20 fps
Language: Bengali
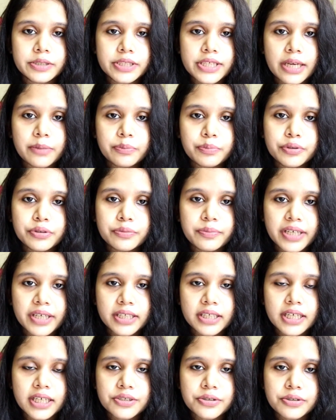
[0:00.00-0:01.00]
শ্যাম্পুর
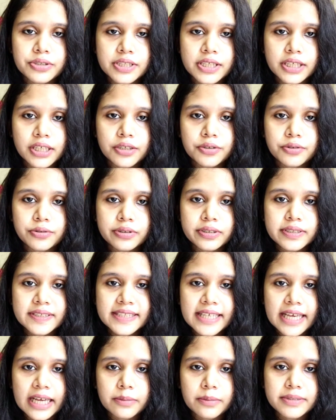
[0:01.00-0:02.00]
মেইন কাজ হচ্ছে কিন্তু
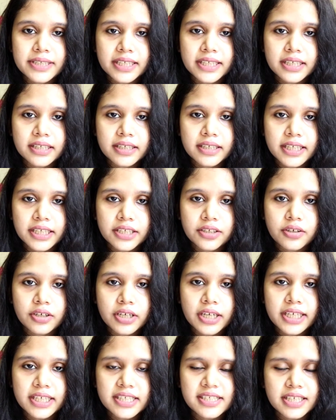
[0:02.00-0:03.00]
স্ক্যাল্পটাকে ক্লিন করা